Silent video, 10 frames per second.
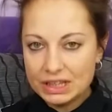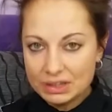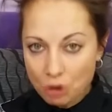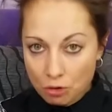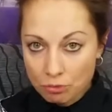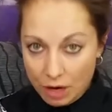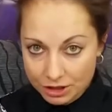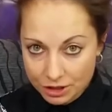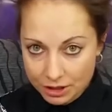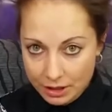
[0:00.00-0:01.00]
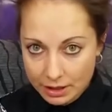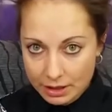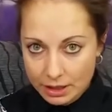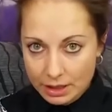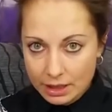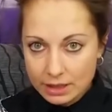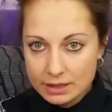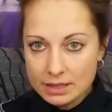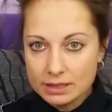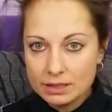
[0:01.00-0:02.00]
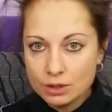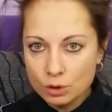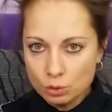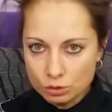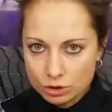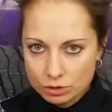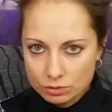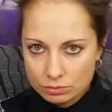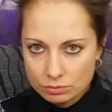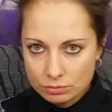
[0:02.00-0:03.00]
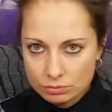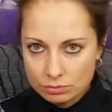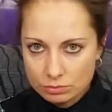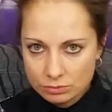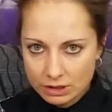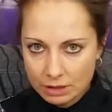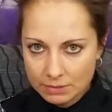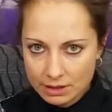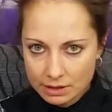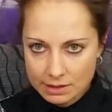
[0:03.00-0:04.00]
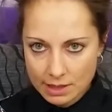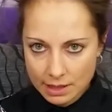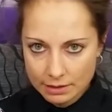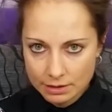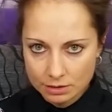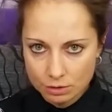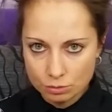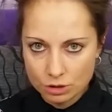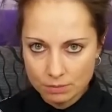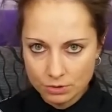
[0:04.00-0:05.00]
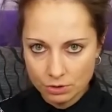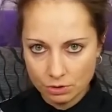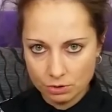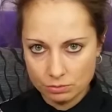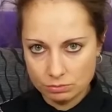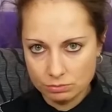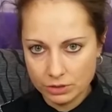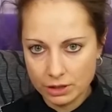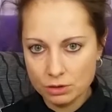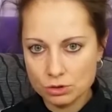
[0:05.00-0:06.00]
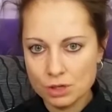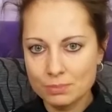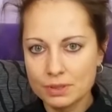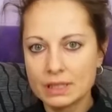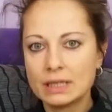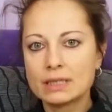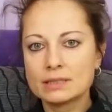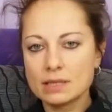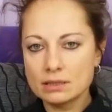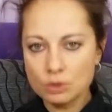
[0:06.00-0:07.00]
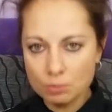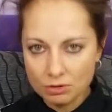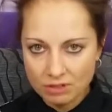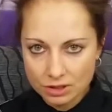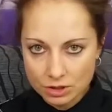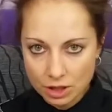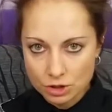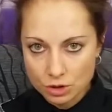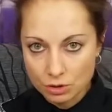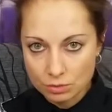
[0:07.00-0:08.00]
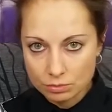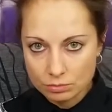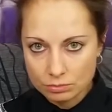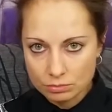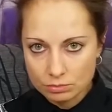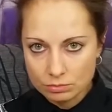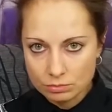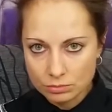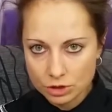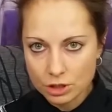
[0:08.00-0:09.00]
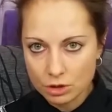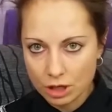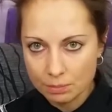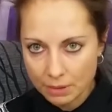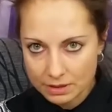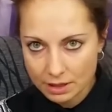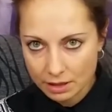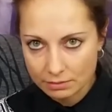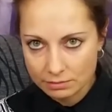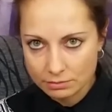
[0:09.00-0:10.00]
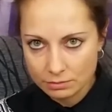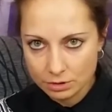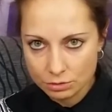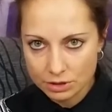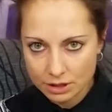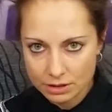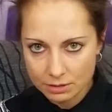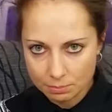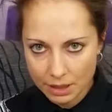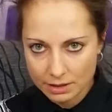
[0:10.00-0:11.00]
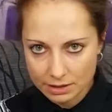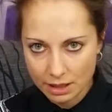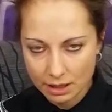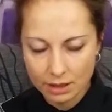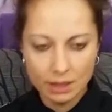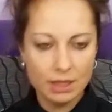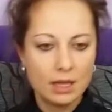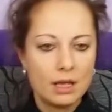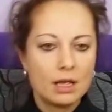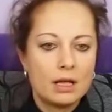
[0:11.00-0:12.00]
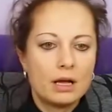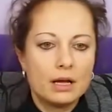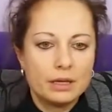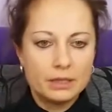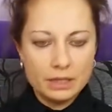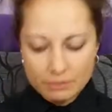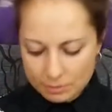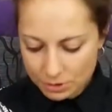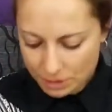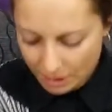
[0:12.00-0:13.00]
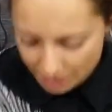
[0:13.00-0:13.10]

to właśnie jest klucz. Witamina C jest kluczem do tego, żeby zastopować naszą, naszego herpesa, wirusa simplexa. E, ja Wam coś zaraz